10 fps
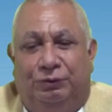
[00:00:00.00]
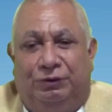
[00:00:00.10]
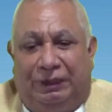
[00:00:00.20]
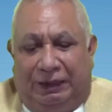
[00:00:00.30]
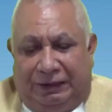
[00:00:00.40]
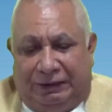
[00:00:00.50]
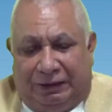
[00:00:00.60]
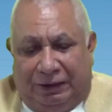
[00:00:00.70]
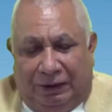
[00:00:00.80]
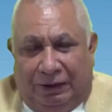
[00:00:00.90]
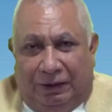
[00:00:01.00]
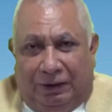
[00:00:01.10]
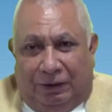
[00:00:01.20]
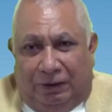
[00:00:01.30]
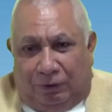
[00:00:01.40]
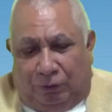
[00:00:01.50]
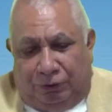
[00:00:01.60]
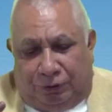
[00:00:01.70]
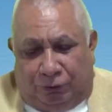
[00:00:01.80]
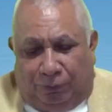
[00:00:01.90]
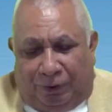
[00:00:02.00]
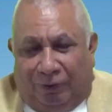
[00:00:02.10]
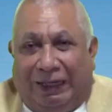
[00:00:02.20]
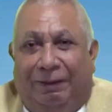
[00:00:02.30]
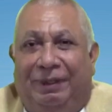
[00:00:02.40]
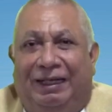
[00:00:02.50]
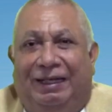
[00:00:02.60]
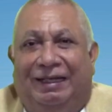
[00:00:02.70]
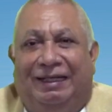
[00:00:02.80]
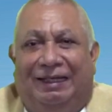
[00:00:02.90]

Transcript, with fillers: ustedes con su programa